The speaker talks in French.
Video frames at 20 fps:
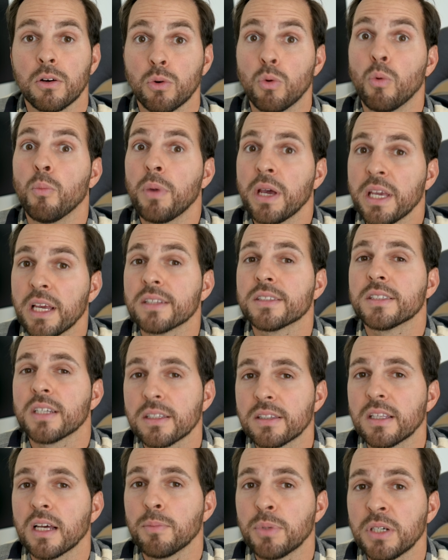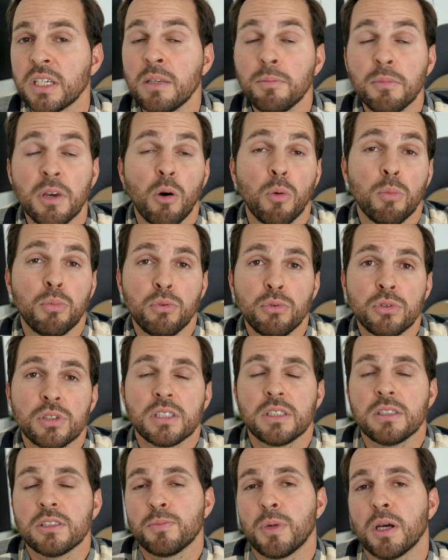qu'on paye un certain prix, mais en
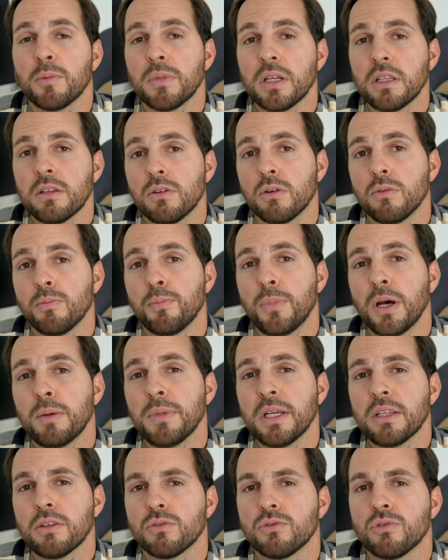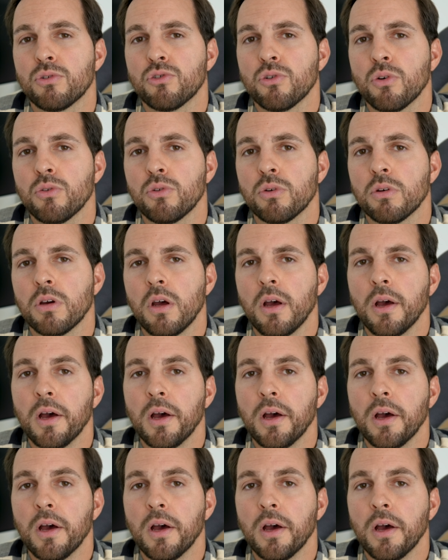plus ils se permettent de ne pas mettre ce genre de